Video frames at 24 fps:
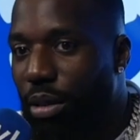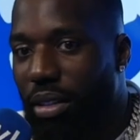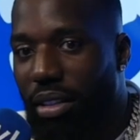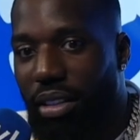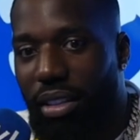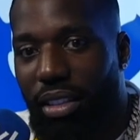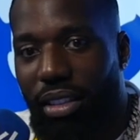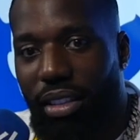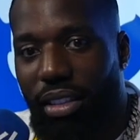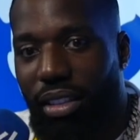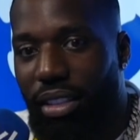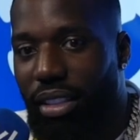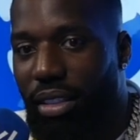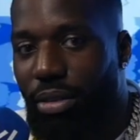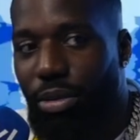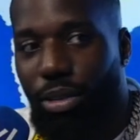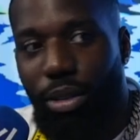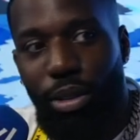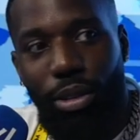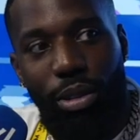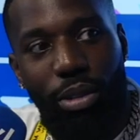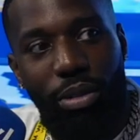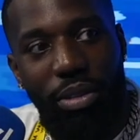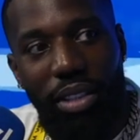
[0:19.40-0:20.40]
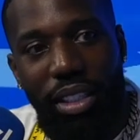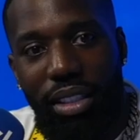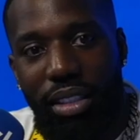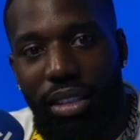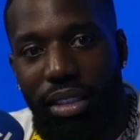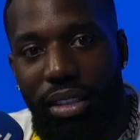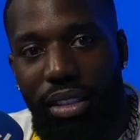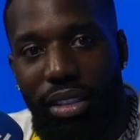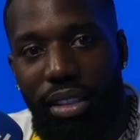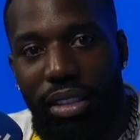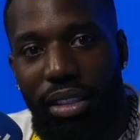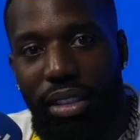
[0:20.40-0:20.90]
euh, il faut que tu
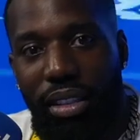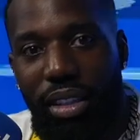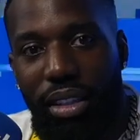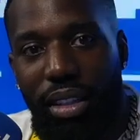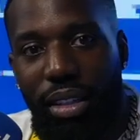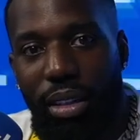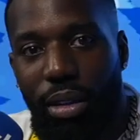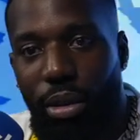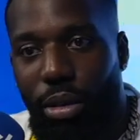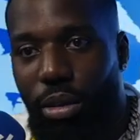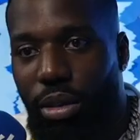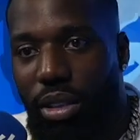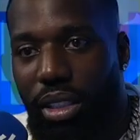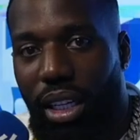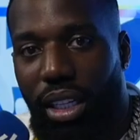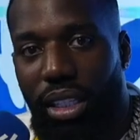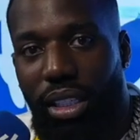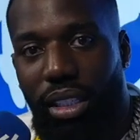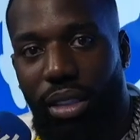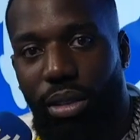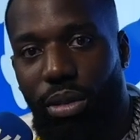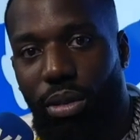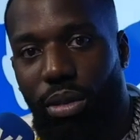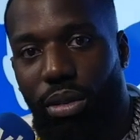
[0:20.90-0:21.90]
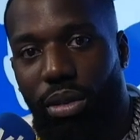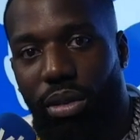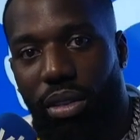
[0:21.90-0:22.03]
viennes au stade et tout.